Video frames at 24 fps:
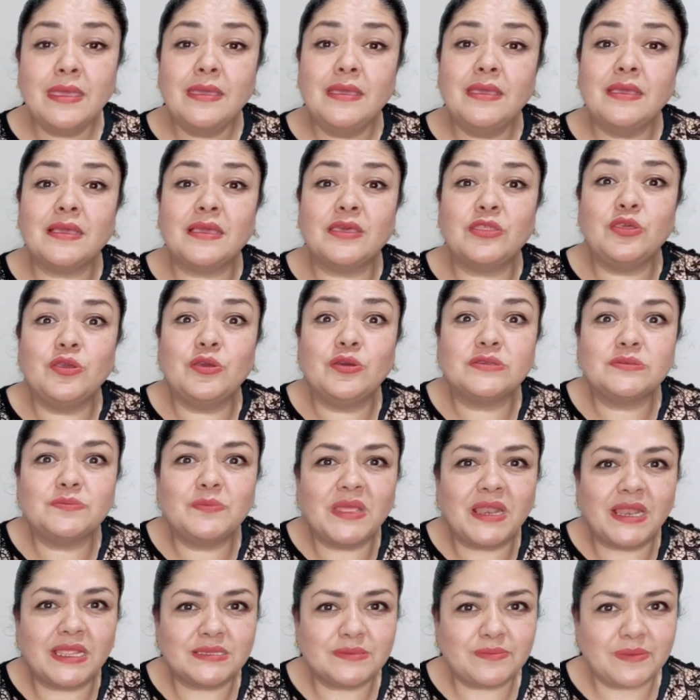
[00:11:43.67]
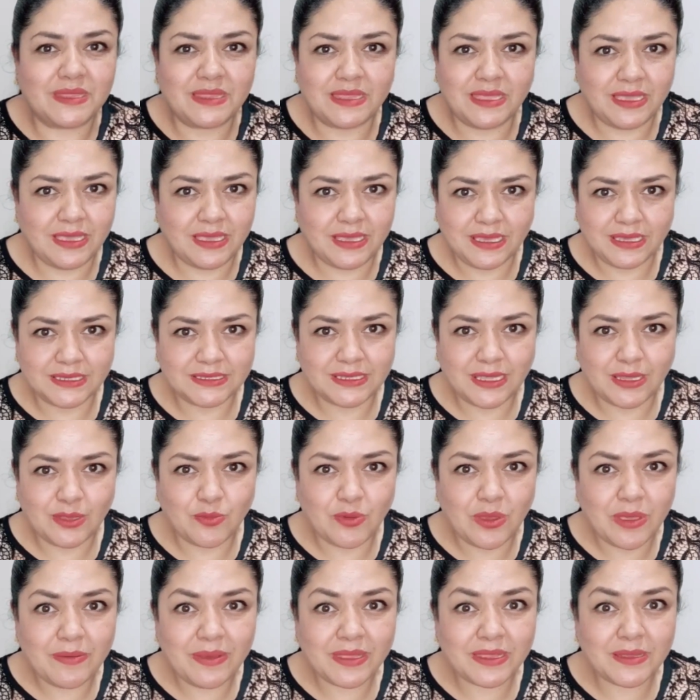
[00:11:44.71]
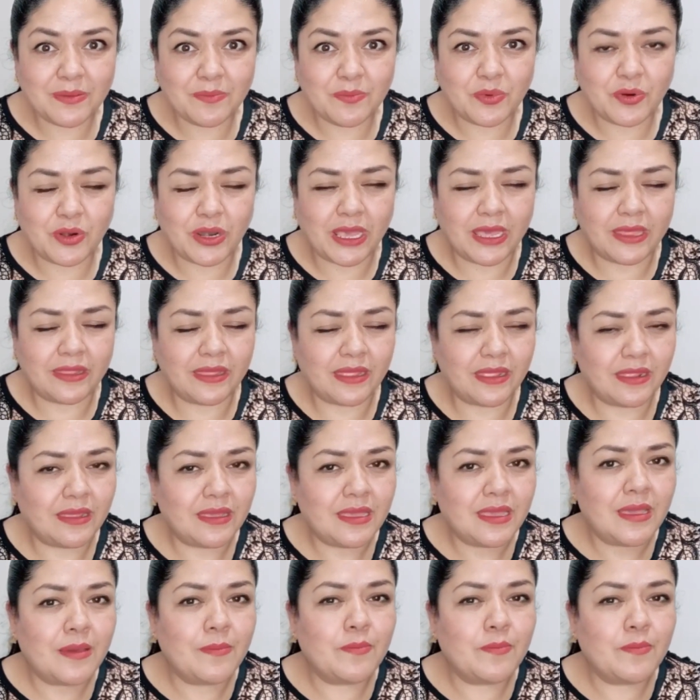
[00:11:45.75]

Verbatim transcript: y que Dios me las bendiga en esta nueva temporada.